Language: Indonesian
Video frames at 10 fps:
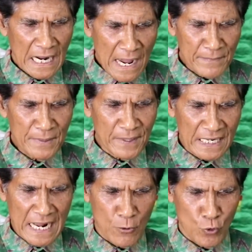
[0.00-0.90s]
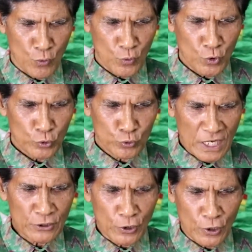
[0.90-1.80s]
kami bernaung.
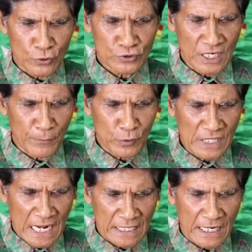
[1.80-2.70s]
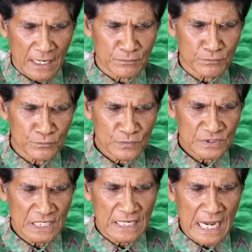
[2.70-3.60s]
Tuhan tolong campur tangan dalam
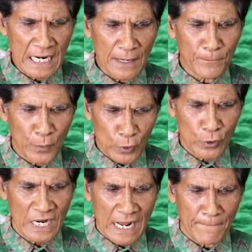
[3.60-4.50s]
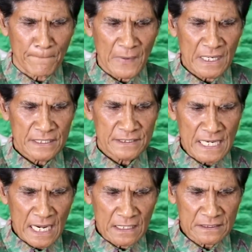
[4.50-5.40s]
segala program
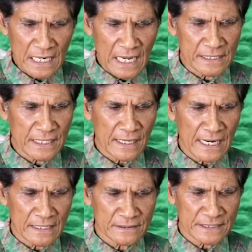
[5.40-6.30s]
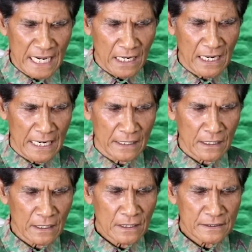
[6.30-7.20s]
yang telah dirancangkan
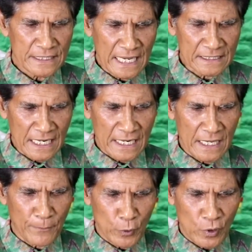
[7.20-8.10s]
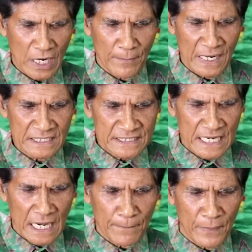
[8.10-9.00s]
di antaranya program
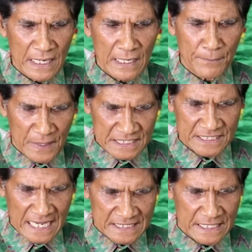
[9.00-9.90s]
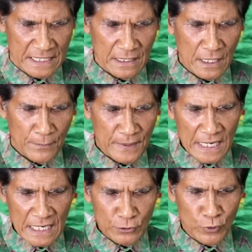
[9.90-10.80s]
lansia berprestasi.
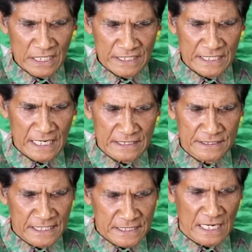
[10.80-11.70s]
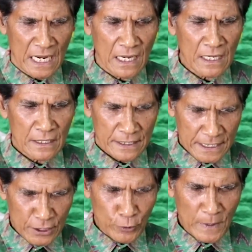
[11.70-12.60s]
Biarlah Tuhan jadikan sisa
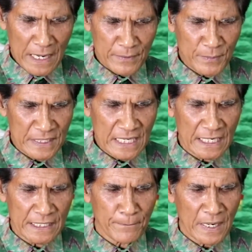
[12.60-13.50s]
hidup kami menjadi